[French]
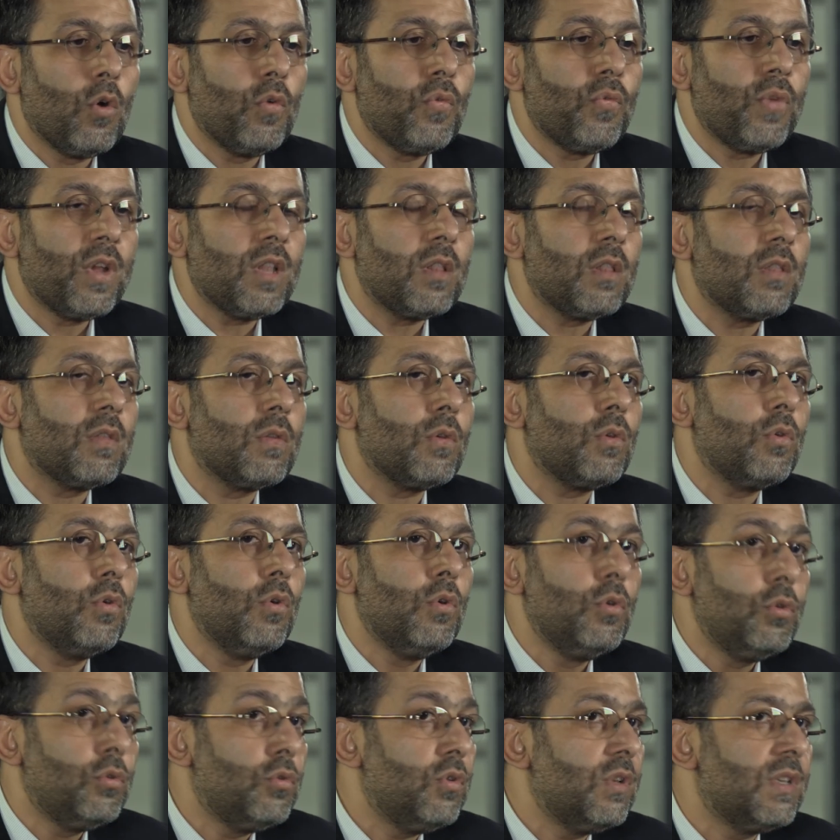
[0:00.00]
au fait
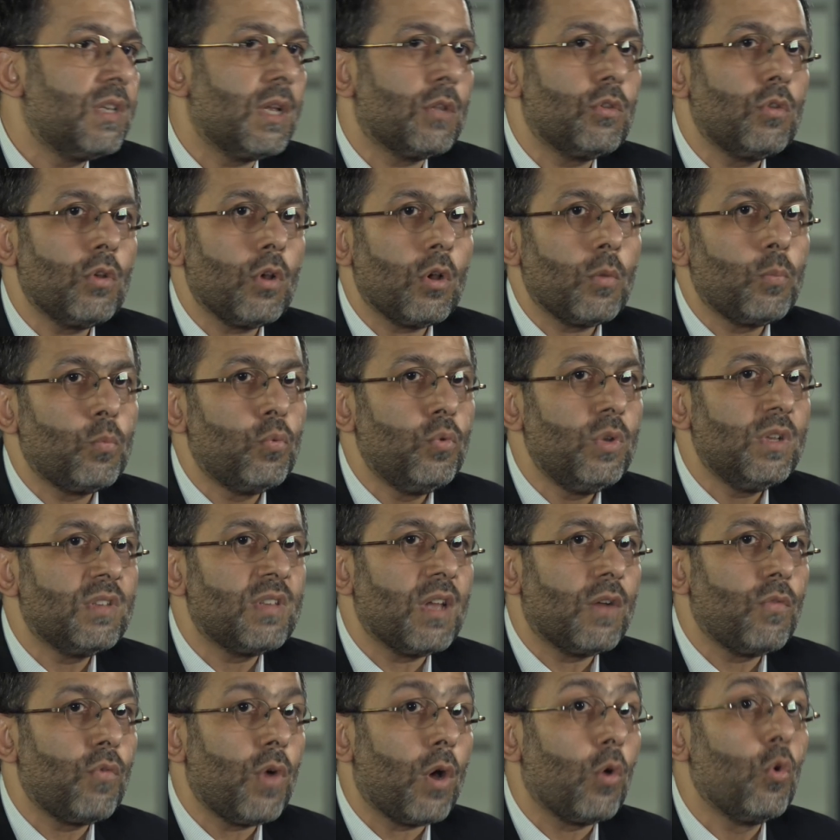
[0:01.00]
que l'utilisateur
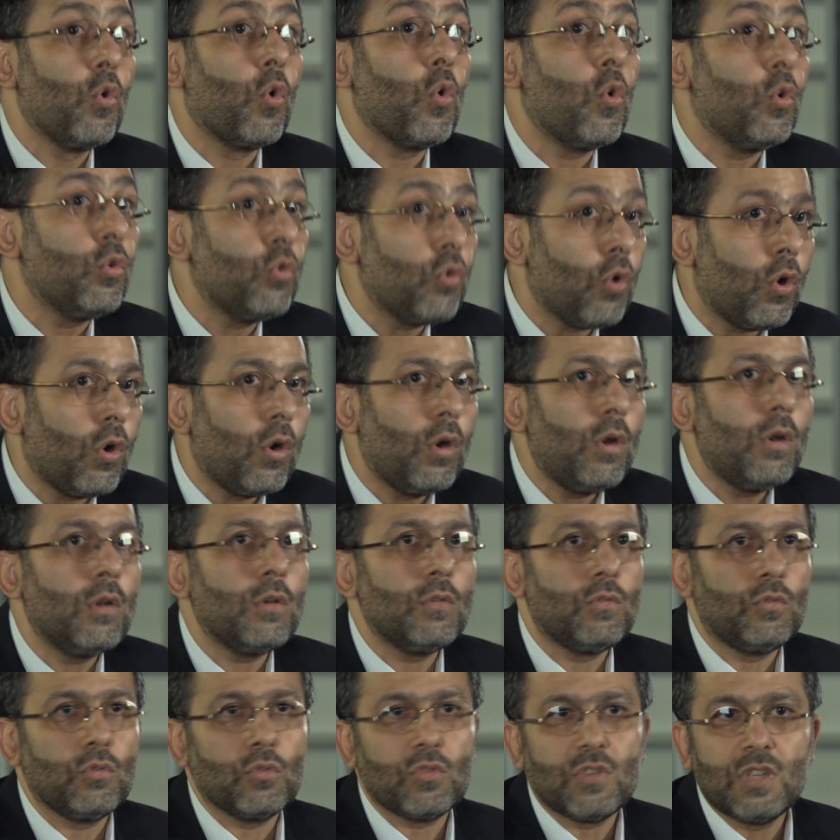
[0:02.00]
puisse avoir le
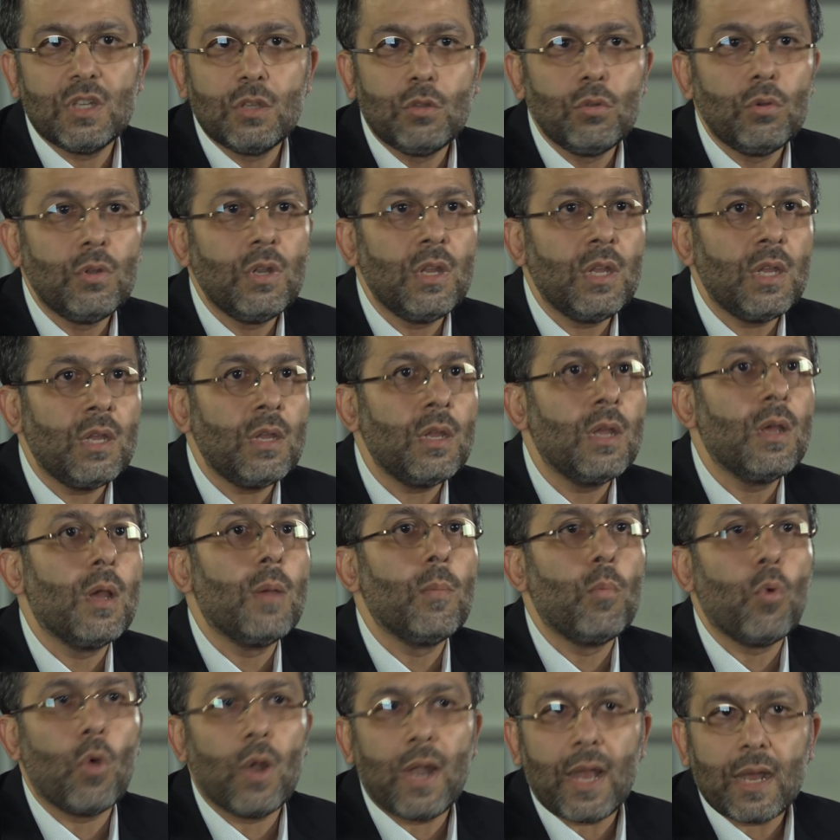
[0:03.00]
contrôle sur ses données
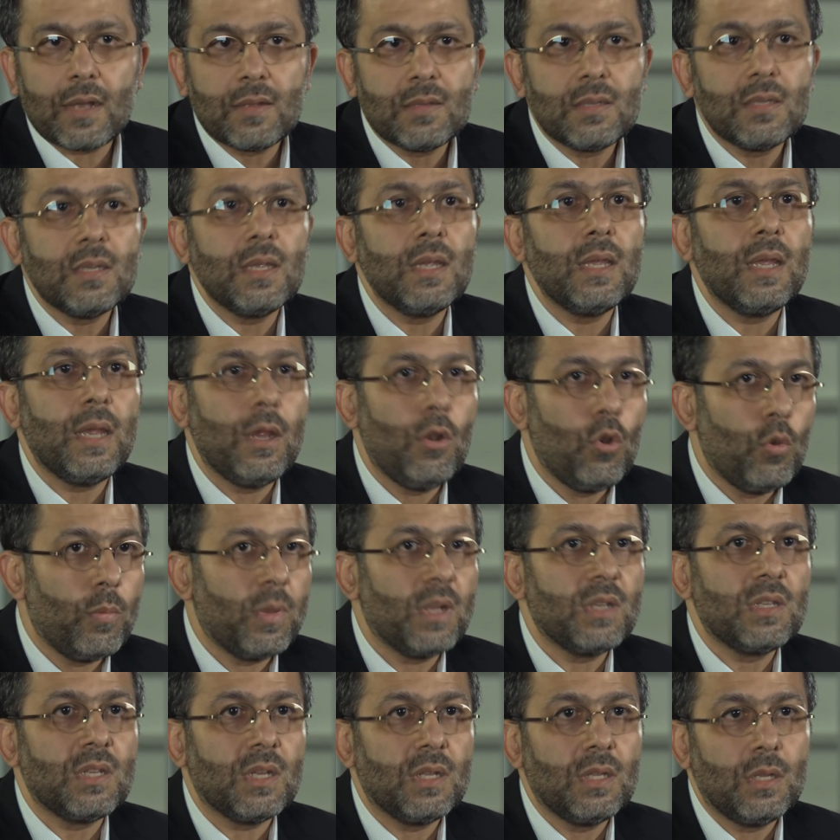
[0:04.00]
pour l'accès et le
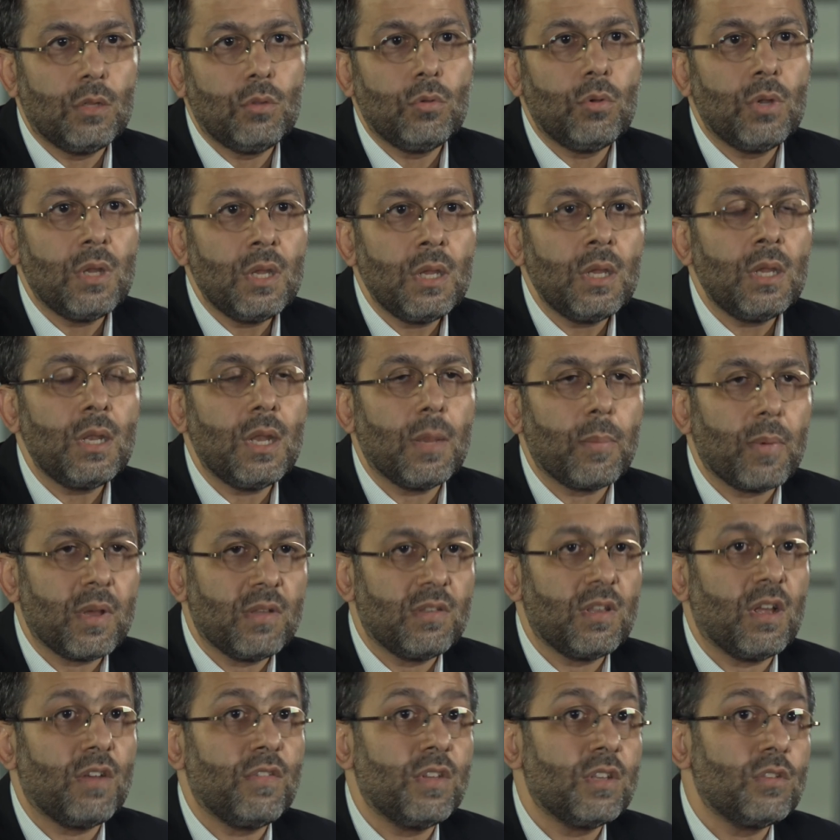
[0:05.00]
maintien des données, la
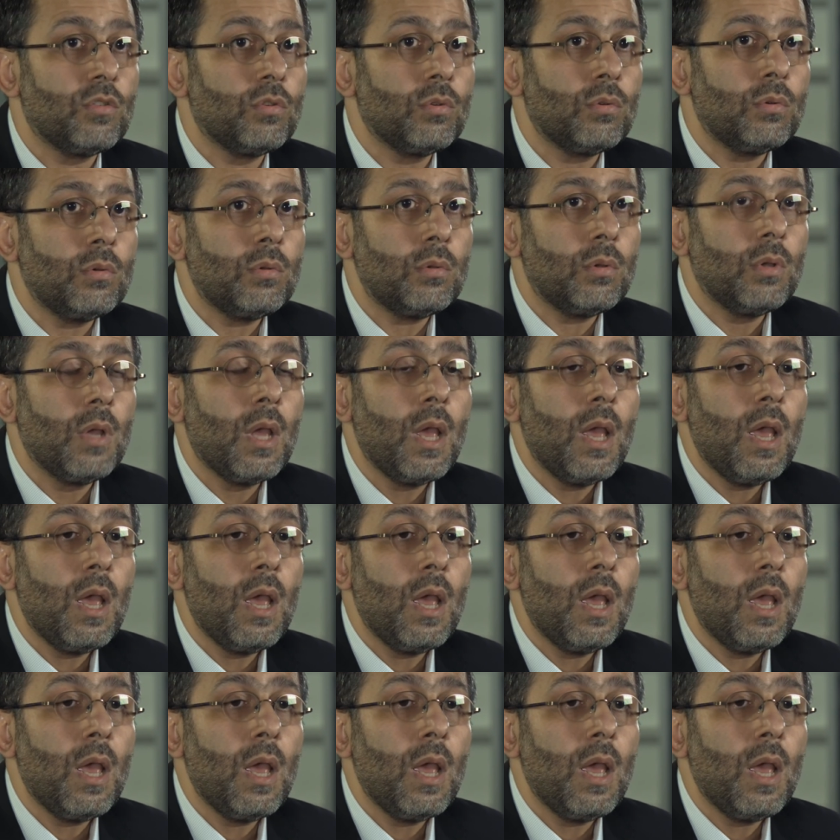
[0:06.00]
préservation.